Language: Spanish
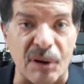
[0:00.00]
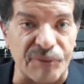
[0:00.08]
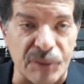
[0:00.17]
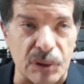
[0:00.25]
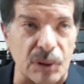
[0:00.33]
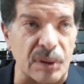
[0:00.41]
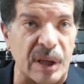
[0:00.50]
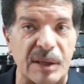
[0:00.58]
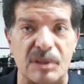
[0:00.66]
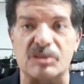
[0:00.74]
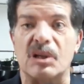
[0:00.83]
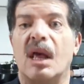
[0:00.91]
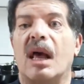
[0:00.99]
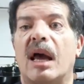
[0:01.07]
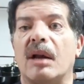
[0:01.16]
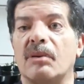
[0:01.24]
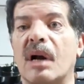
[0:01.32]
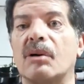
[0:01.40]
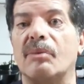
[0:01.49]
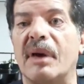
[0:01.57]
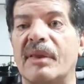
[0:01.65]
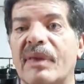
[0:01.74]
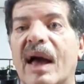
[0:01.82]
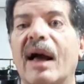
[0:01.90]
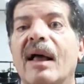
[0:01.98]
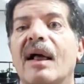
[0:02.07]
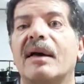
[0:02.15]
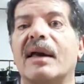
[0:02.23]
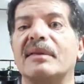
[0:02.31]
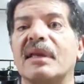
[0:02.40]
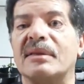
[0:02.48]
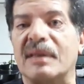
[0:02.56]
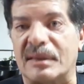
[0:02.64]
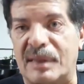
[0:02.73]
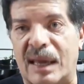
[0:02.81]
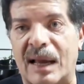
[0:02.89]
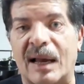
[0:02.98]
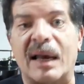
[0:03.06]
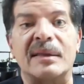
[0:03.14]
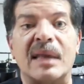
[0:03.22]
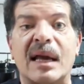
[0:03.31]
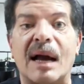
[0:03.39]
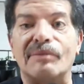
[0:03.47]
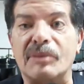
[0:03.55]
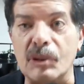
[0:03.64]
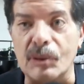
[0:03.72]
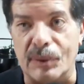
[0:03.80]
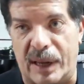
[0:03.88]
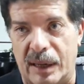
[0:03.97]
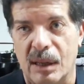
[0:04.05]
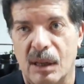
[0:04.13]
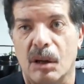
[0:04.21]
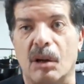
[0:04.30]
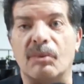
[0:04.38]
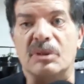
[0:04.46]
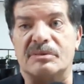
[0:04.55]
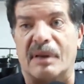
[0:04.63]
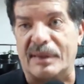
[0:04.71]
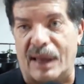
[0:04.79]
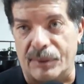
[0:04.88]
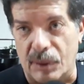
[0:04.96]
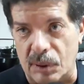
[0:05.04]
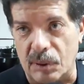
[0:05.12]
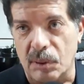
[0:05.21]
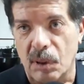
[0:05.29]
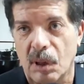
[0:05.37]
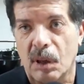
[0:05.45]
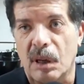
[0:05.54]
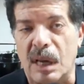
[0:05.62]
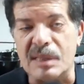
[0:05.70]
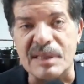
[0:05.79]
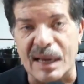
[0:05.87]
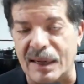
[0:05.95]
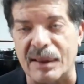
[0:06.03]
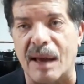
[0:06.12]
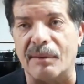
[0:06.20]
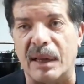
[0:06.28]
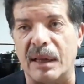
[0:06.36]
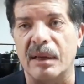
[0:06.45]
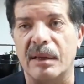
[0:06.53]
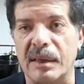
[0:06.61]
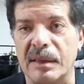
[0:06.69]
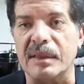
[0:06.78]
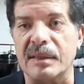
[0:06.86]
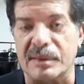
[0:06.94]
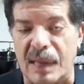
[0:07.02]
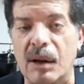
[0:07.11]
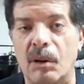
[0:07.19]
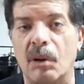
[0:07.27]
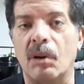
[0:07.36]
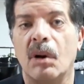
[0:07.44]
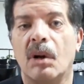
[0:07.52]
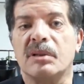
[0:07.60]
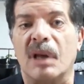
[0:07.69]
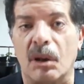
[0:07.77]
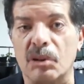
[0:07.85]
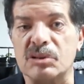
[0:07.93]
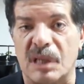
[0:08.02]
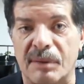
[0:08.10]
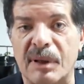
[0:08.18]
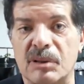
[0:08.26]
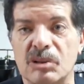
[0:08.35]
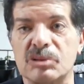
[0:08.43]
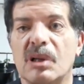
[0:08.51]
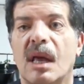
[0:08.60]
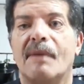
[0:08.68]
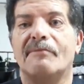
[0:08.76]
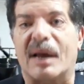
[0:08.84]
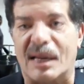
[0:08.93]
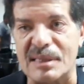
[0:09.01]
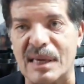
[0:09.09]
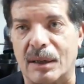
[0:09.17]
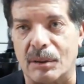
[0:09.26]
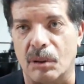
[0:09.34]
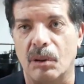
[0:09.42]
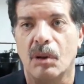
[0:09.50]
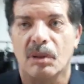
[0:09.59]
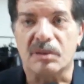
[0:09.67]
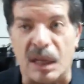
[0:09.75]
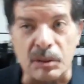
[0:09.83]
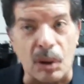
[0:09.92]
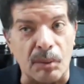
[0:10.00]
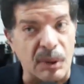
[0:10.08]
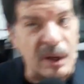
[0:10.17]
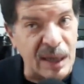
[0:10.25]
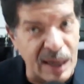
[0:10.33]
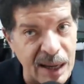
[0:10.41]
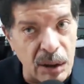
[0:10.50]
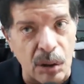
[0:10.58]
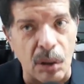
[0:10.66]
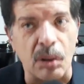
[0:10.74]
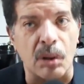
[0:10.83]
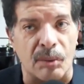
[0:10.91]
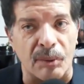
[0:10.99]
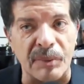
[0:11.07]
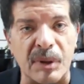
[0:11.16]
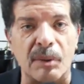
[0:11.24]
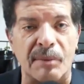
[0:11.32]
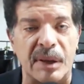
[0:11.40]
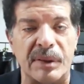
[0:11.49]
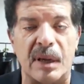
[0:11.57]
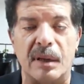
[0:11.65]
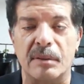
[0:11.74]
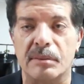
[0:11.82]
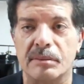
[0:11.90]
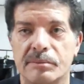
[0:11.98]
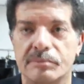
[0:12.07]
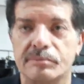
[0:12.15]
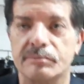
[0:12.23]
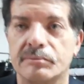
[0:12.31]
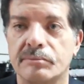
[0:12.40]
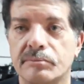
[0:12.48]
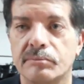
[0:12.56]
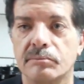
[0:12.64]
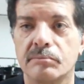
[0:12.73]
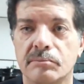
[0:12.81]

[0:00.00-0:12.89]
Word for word: que al rato te puedes tomar una foto con ellos, en una comedia que te entretenga, que te capture como espectador, es agradable y tengo, tengo los elementos para hacerlo, tanto como el elenco como en mi comedia